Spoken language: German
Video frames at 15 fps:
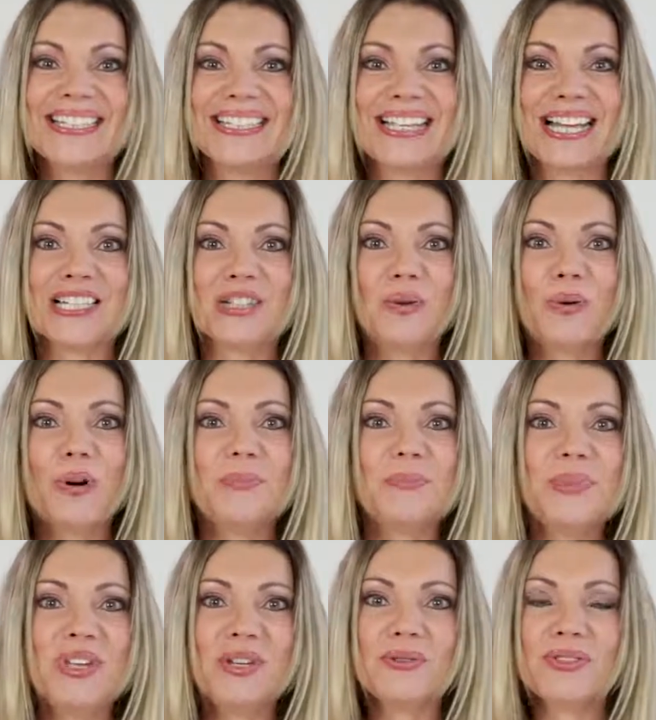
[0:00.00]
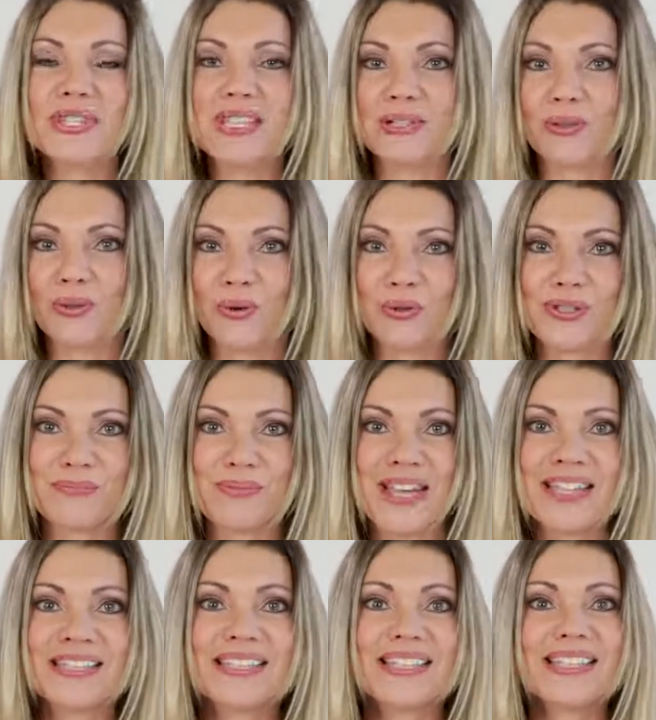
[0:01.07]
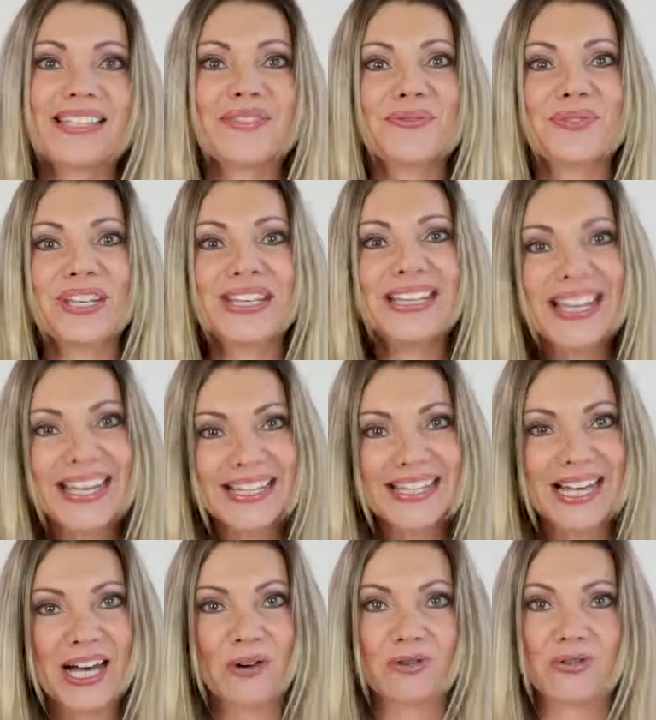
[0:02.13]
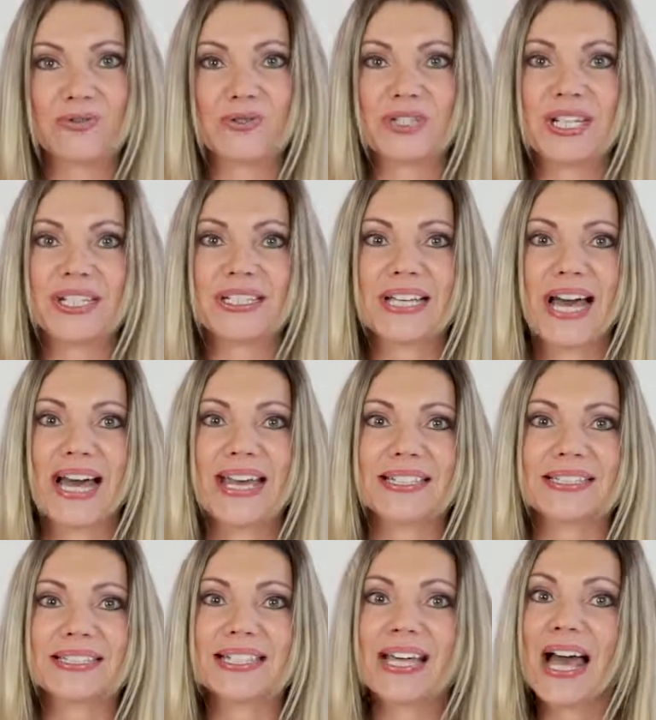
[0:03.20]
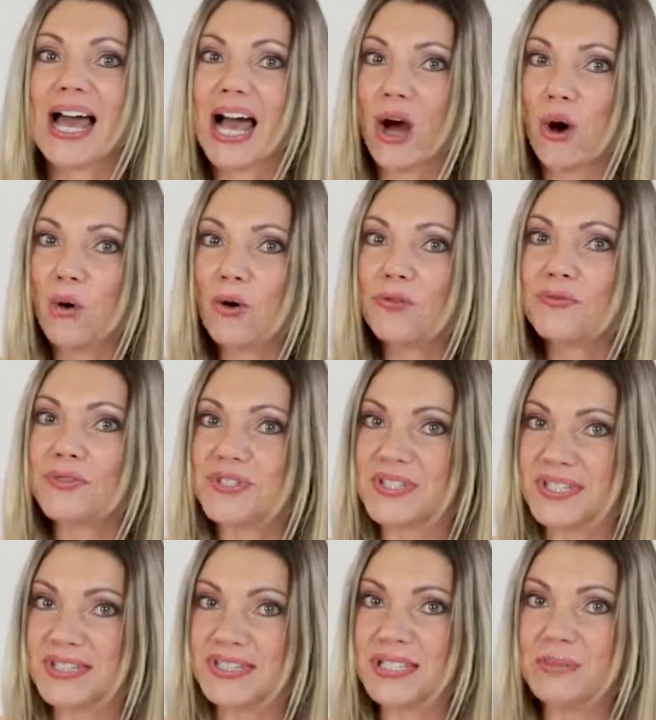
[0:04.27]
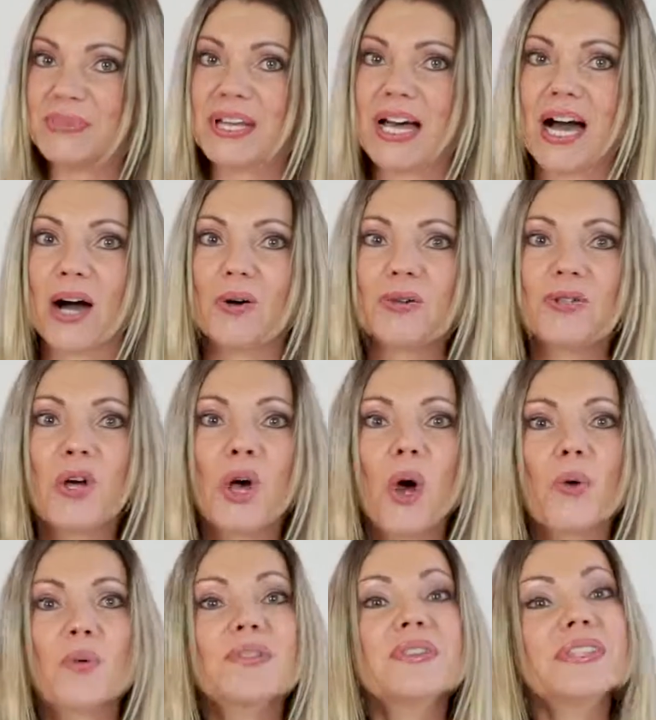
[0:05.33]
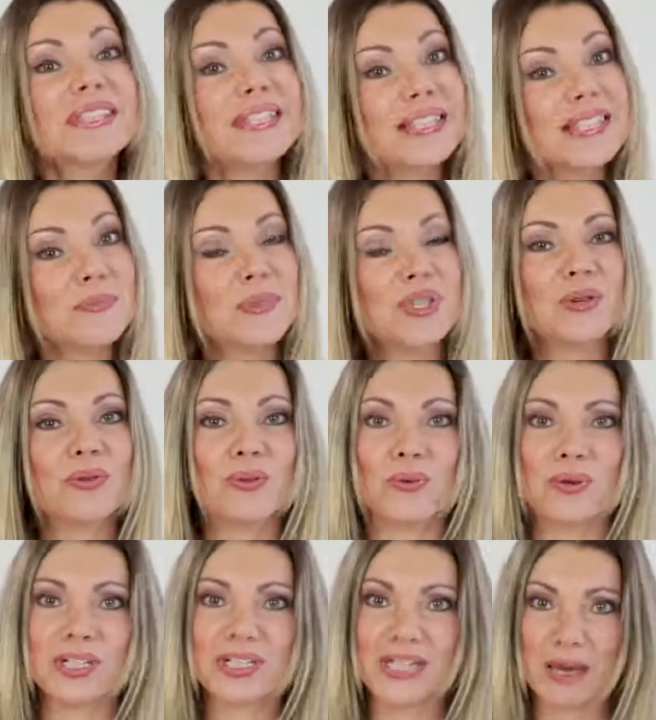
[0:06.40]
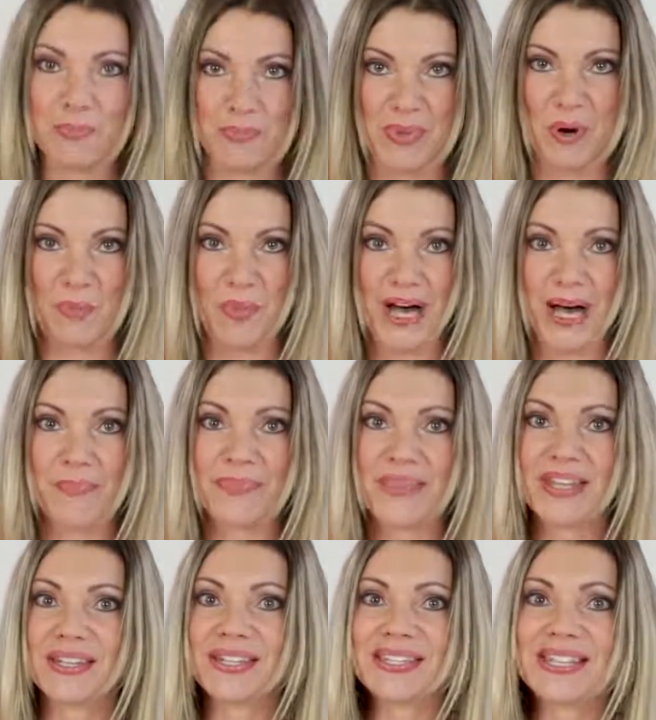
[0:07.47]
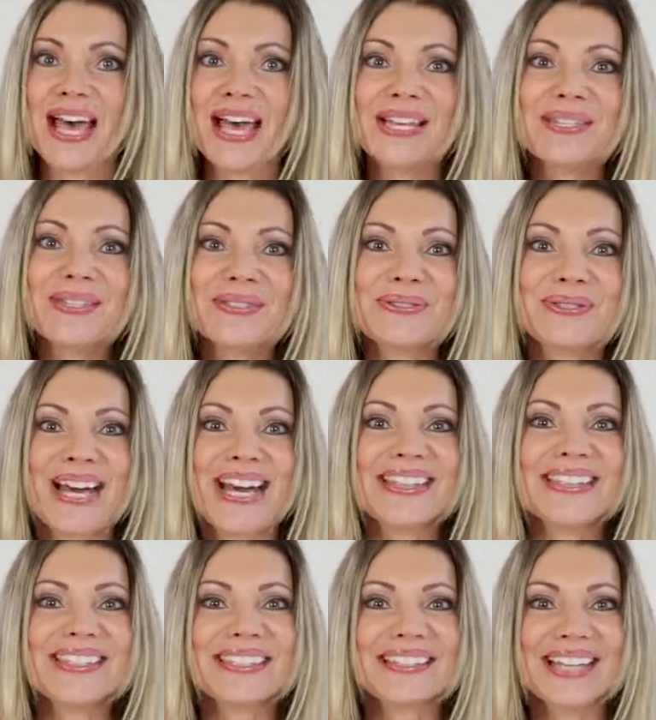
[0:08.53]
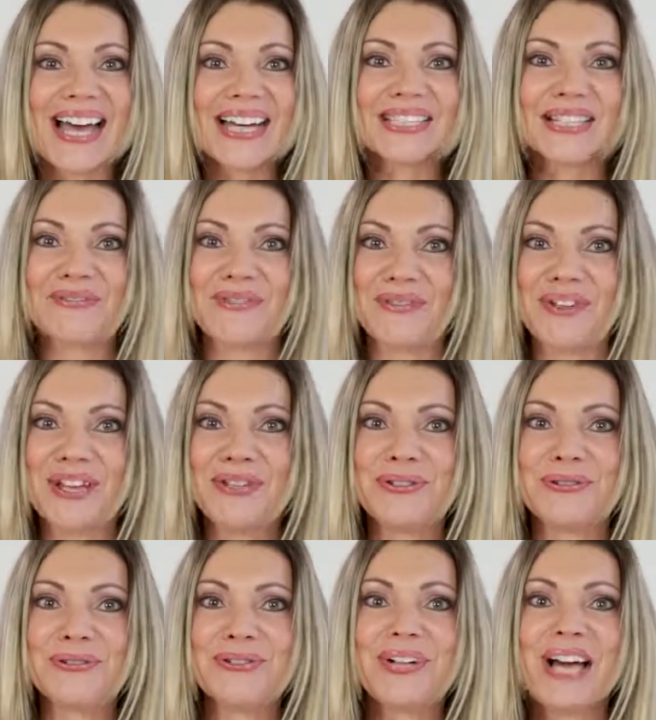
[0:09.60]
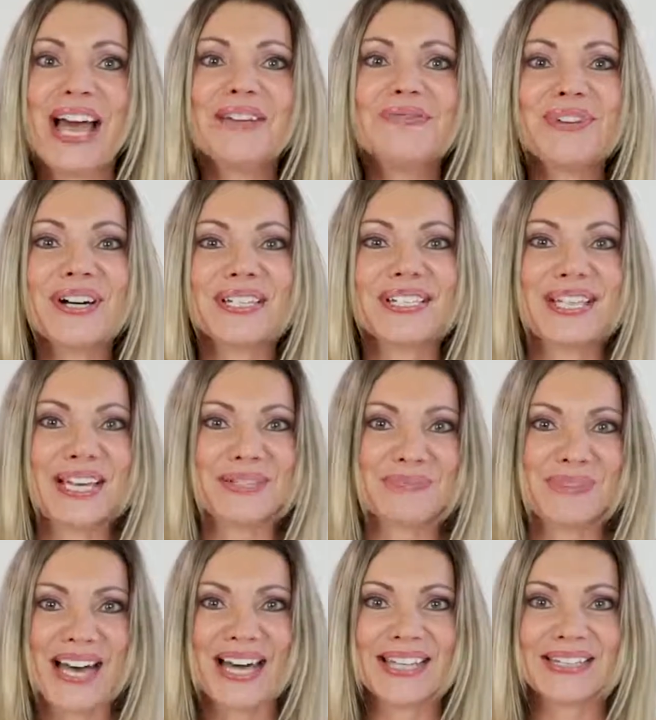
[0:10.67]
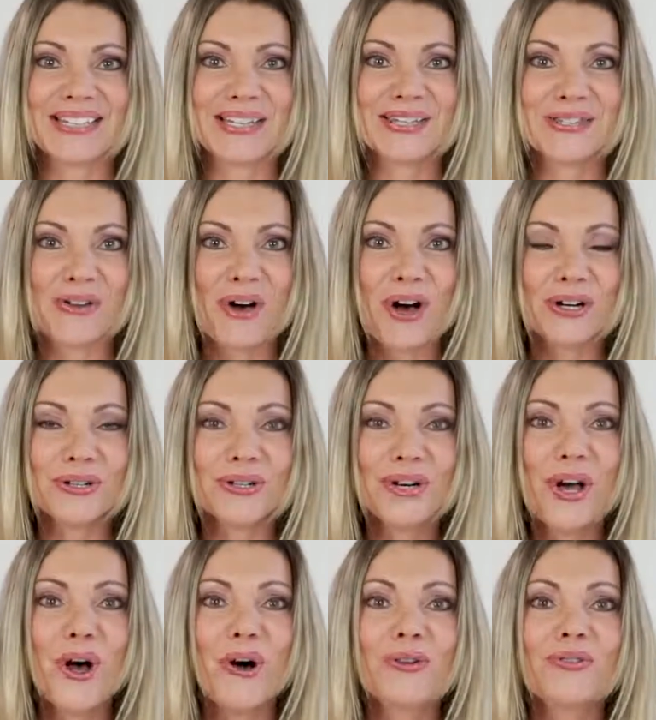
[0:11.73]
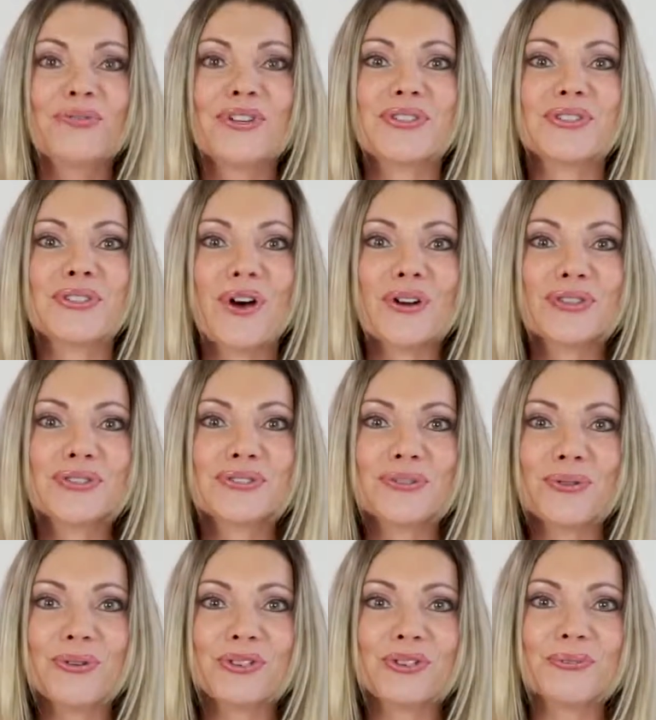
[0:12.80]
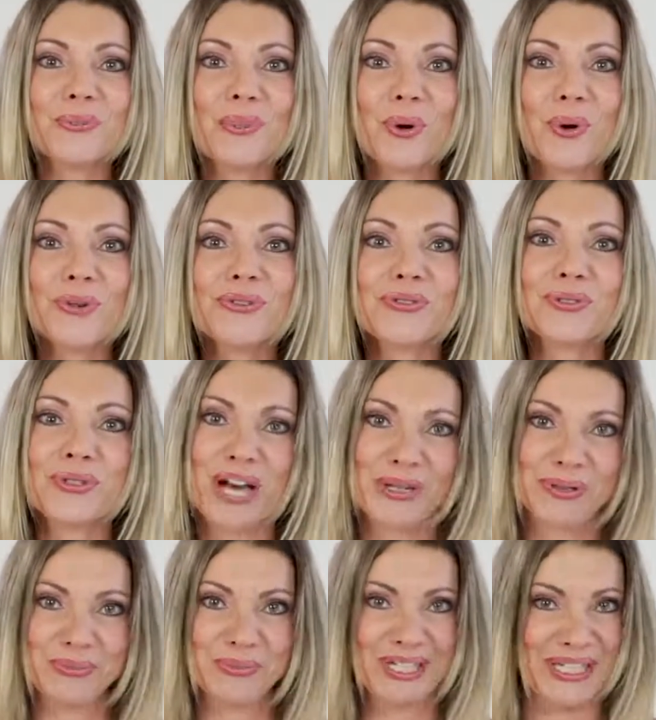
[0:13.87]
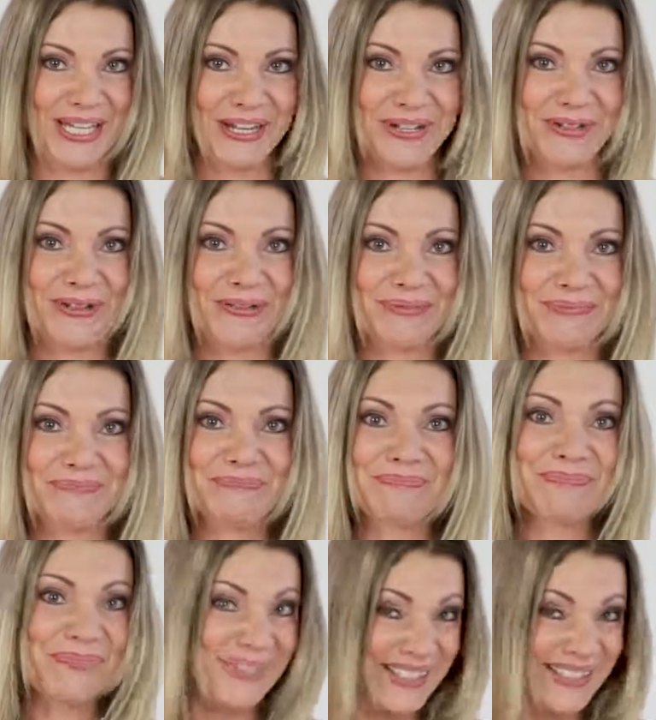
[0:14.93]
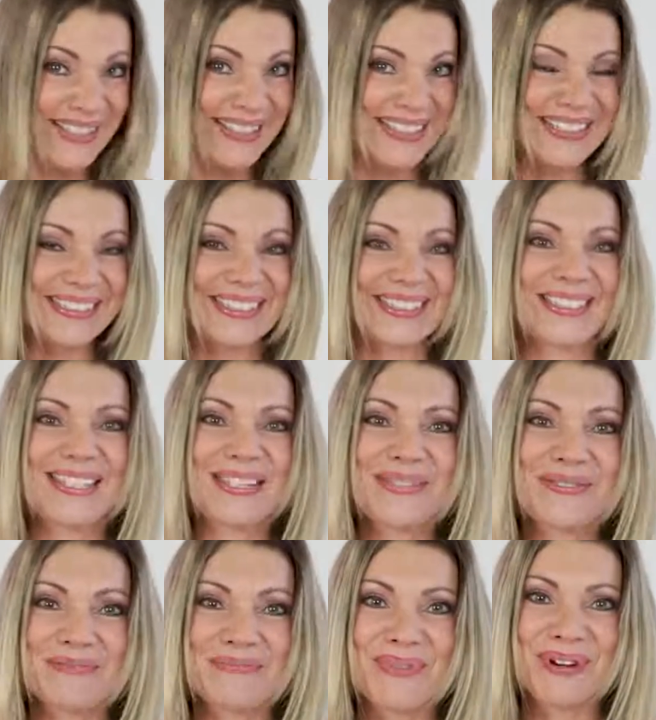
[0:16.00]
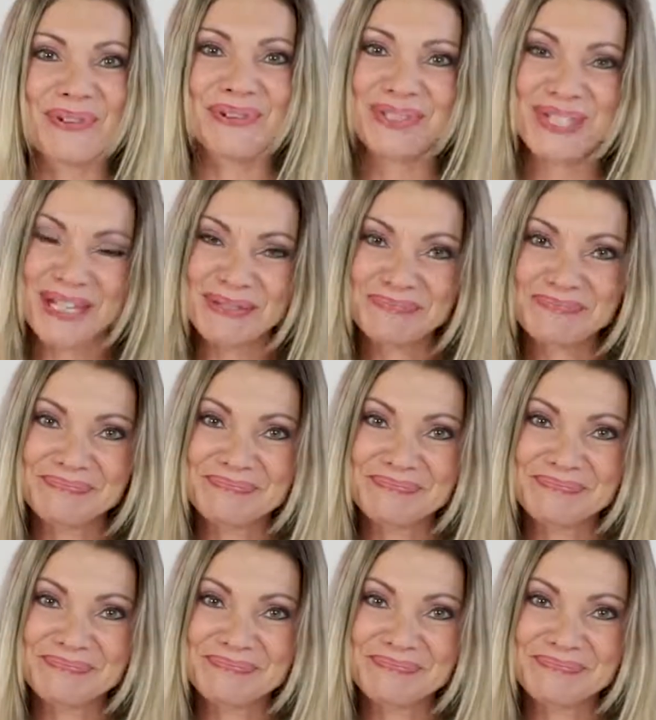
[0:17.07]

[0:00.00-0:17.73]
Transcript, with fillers: Die Aloe Biocellulose Mask ist für jeden Hautzustand geeignet, auch für sensible Haut und sie ist biologisch abbaubar. Das heißt, du kannst sie nach der Verwendung einfach in deinem Garten entsorgen und versorgst so den Boden sogar noch mit Nährstoffen. Das klingt richtig super, oder?